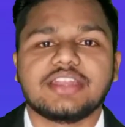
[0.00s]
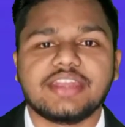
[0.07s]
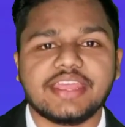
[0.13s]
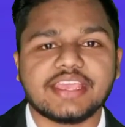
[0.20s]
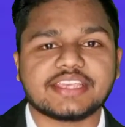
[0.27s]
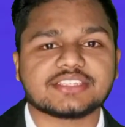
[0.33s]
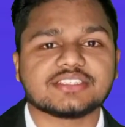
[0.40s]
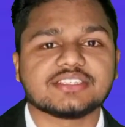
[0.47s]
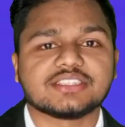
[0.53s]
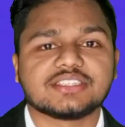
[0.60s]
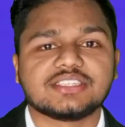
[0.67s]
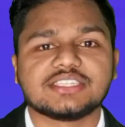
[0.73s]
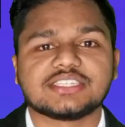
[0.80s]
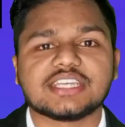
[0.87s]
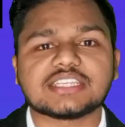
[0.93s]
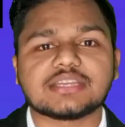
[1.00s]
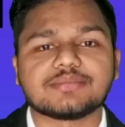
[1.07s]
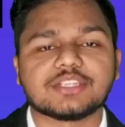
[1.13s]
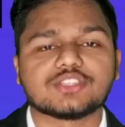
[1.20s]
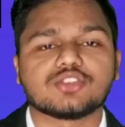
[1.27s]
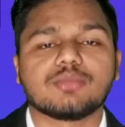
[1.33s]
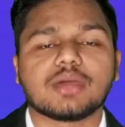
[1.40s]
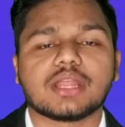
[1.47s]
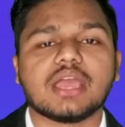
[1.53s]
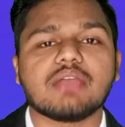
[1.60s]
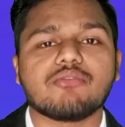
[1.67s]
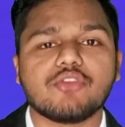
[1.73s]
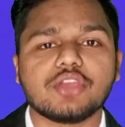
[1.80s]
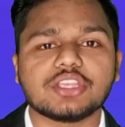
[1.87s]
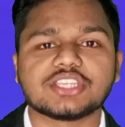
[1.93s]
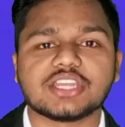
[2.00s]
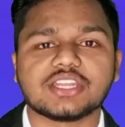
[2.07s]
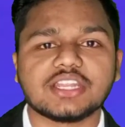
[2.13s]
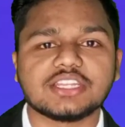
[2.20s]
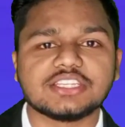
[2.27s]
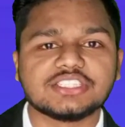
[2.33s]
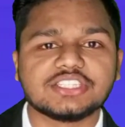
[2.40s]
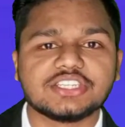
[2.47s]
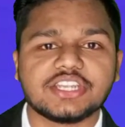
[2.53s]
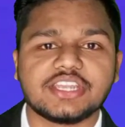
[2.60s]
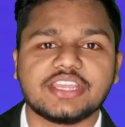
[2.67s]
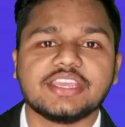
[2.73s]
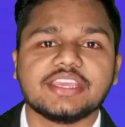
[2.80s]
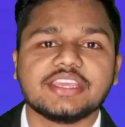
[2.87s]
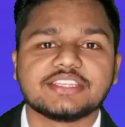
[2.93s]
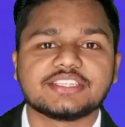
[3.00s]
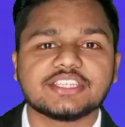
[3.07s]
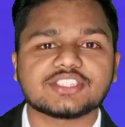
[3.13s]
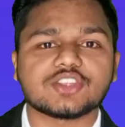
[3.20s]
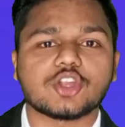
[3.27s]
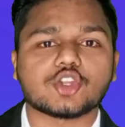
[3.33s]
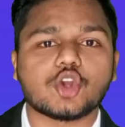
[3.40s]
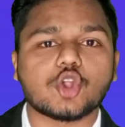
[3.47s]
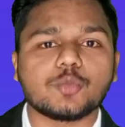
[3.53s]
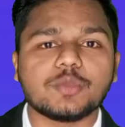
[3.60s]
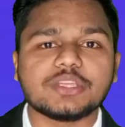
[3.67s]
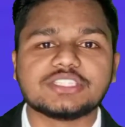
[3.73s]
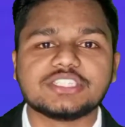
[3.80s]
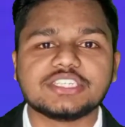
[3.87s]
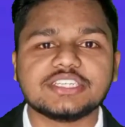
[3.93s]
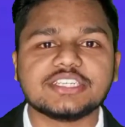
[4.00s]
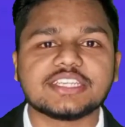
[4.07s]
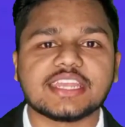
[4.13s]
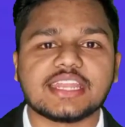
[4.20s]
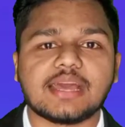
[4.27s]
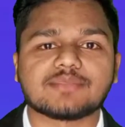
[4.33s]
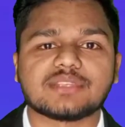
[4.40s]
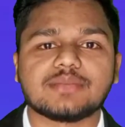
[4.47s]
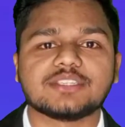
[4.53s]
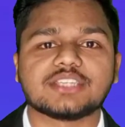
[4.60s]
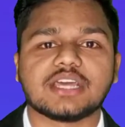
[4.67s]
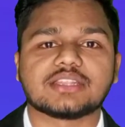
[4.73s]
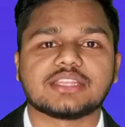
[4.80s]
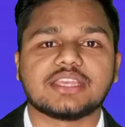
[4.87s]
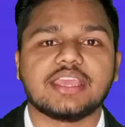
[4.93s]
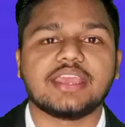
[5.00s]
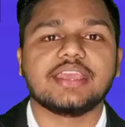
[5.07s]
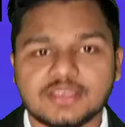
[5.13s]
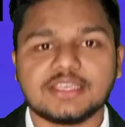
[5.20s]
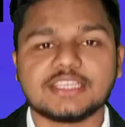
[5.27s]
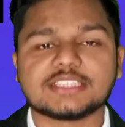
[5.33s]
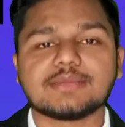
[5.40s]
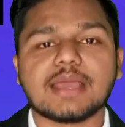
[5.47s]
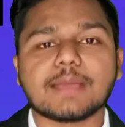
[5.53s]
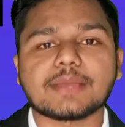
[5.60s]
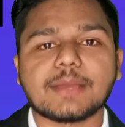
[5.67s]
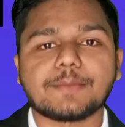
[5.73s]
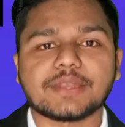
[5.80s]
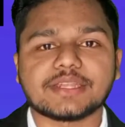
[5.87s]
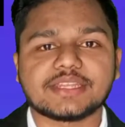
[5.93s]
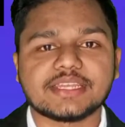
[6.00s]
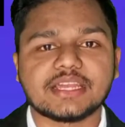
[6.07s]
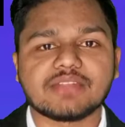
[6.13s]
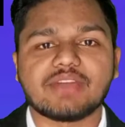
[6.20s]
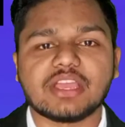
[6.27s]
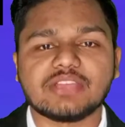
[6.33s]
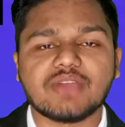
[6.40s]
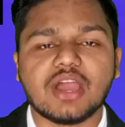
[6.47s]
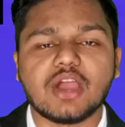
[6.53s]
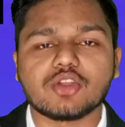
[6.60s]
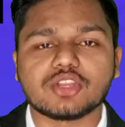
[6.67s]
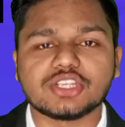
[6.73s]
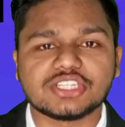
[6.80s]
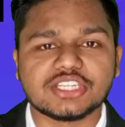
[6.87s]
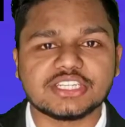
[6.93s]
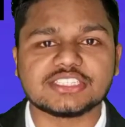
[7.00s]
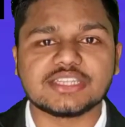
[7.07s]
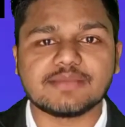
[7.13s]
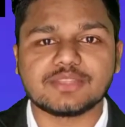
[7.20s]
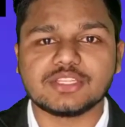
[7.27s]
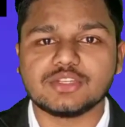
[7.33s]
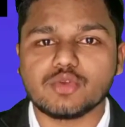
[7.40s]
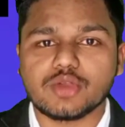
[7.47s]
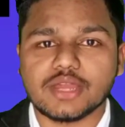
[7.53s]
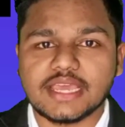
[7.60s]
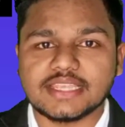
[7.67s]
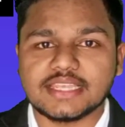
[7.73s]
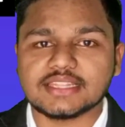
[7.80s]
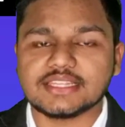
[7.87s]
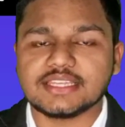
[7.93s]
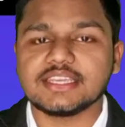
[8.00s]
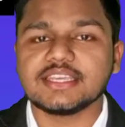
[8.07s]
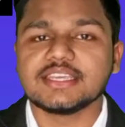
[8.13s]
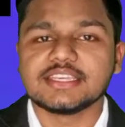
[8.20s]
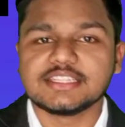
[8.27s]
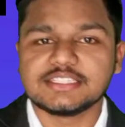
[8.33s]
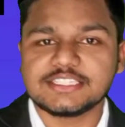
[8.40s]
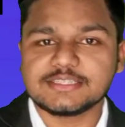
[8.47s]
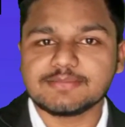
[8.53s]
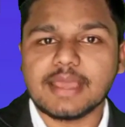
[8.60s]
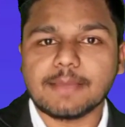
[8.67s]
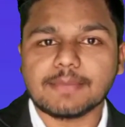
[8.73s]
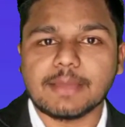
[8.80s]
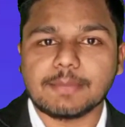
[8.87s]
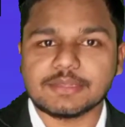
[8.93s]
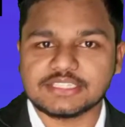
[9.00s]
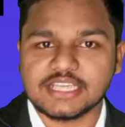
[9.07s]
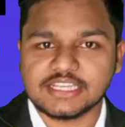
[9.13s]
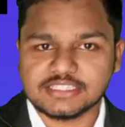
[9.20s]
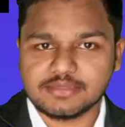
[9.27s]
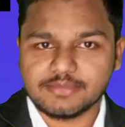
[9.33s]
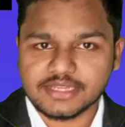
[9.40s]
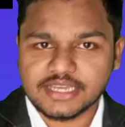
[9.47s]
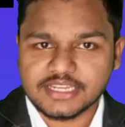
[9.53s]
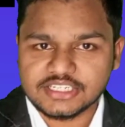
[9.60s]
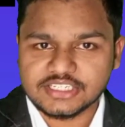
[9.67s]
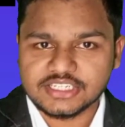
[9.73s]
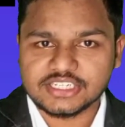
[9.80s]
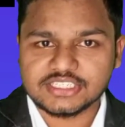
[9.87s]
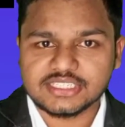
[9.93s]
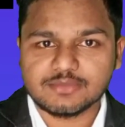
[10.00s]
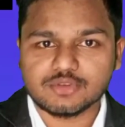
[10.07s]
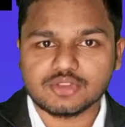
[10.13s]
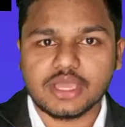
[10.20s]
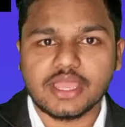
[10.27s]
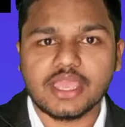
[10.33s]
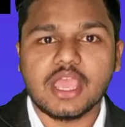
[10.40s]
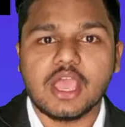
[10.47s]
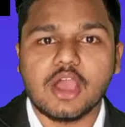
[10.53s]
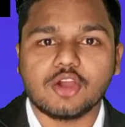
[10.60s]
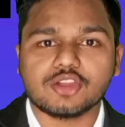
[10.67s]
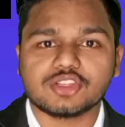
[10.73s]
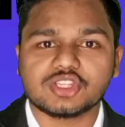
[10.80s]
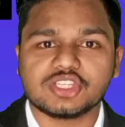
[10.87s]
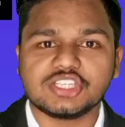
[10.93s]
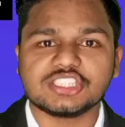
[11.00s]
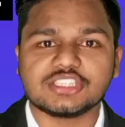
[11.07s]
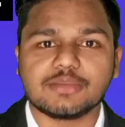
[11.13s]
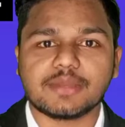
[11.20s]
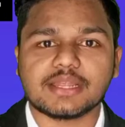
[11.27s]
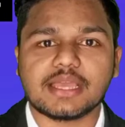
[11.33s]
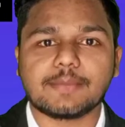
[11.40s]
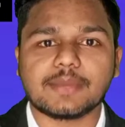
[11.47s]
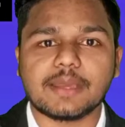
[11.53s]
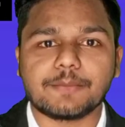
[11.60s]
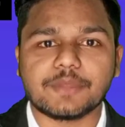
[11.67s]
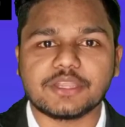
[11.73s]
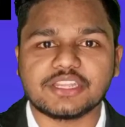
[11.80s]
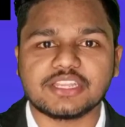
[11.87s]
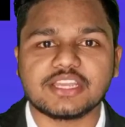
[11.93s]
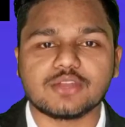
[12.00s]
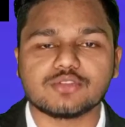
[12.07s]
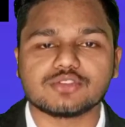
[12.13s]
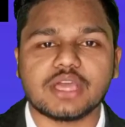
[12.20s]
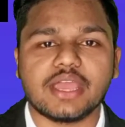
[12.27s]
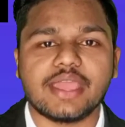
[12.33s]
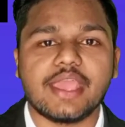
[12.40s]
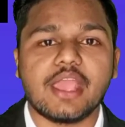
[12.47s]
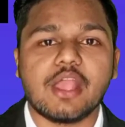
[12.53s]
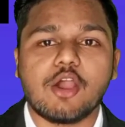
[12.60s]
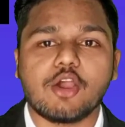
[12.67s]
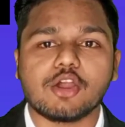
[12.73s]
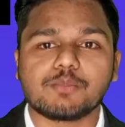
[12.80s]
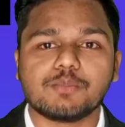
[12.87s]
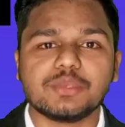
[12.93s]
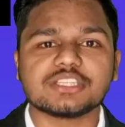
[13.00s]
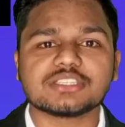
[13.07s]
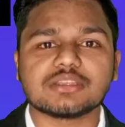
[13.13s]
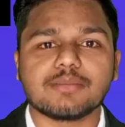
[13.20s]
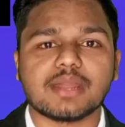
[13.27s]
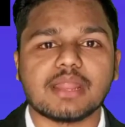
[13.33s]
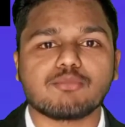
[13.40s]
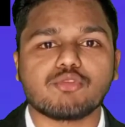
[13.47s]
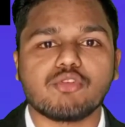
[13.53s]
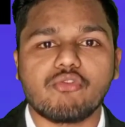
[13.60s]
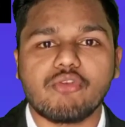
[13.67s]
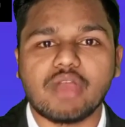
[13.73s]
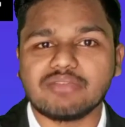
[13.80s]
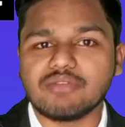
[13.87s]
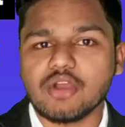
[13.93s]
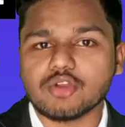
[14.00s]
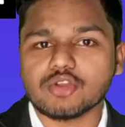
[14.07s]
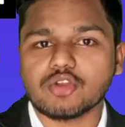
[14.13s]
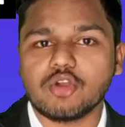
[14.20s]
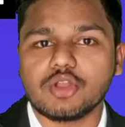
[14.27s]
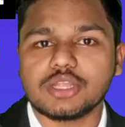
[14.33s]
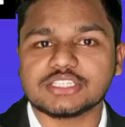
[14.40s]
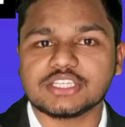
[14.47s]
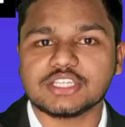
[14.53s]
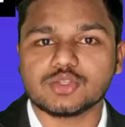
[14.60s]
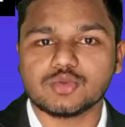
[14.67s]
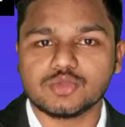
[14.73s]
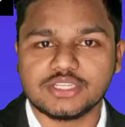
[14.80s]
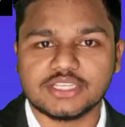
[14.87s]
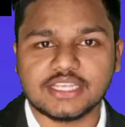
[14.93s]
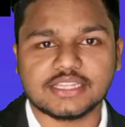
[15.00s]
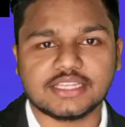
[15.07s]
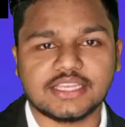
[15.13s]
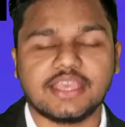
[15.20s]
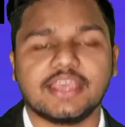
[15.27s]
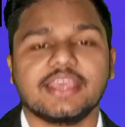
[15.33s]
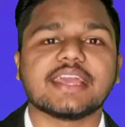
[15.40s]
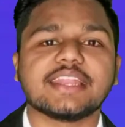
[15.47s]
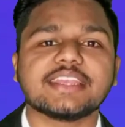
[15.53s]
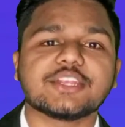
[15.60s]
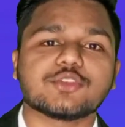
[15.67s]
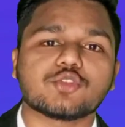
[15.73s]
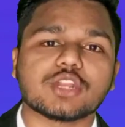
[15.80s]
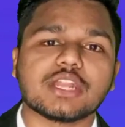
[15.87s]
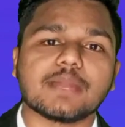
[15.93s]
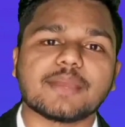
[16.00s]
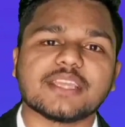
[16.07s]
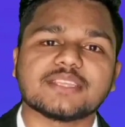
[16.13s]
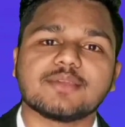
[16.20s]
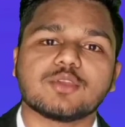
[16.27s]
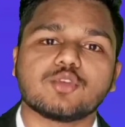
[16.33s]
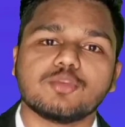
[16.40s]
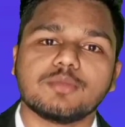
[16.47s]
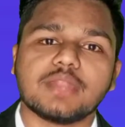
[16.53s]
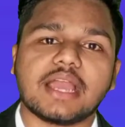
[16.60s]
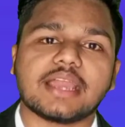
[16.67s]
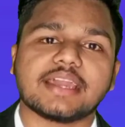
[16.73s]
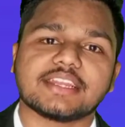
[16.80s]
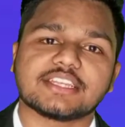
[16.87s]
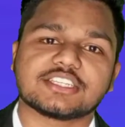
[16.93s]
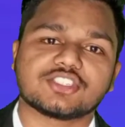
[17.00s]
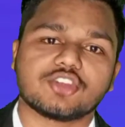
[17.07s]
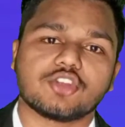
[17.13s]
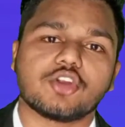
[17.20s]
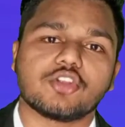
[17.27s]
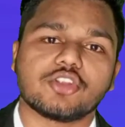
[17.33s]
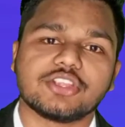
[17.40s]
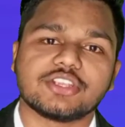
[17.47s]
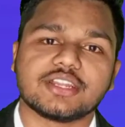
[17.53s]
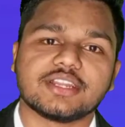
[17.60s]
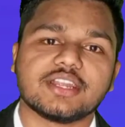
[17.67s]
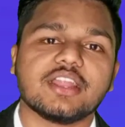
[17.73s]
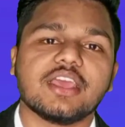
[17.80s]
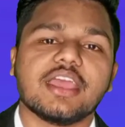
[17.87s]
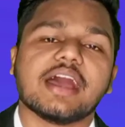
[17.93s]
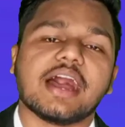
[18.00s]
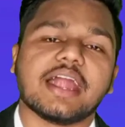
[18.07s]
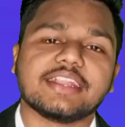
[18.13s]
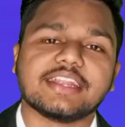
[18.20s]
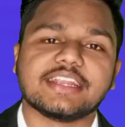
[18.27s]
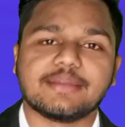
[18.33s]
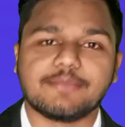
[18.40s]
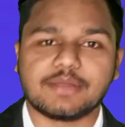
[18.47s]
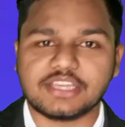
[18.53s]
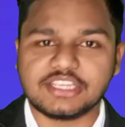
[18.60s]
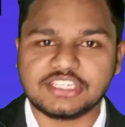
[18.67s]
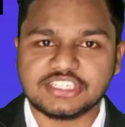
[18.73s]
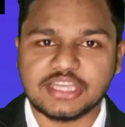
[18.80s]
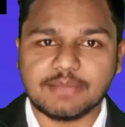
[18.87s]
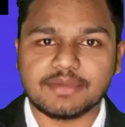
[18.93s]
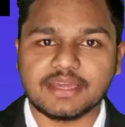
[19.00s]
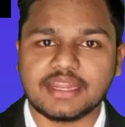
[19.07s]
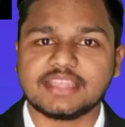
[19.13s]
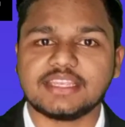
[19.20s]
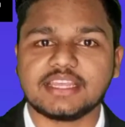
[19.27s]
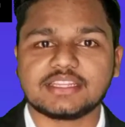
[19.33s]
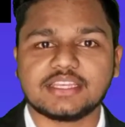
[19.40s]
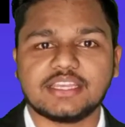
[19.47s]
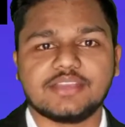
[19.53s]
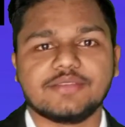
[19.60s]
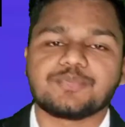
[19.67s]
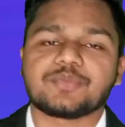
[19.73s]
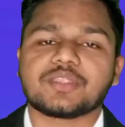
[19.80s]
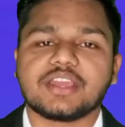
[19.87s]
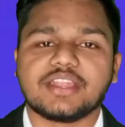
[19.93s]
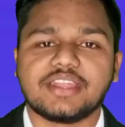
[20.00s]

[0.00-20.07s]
नेक्स्ट तीसरा सब्जेक्ट जो हमारा है वो है जनरल इंजीनियरिंग इसे शॉर्टकट में जीई e के नाम से भी जानते हैं इसमें आपका प्रैक्टिकल वाइवा और रिटर्न एग्जाम तीनों कराए जाते हैं जिसमें आपका पचास नंबर का रिटर्न एग्जाम होता है और तीस नंबर का आपका प्रैक्टिकल होता है और बीस नंबर आपको वाइवा और कॉलेज के थ्रू दिए जाते हैं यानी कि टोटल आपका इसमें कुल मिलाकर एक्सटर्नल और इंटरनल हंड्रेड नंबर का एग्जाम कराए जाते हैं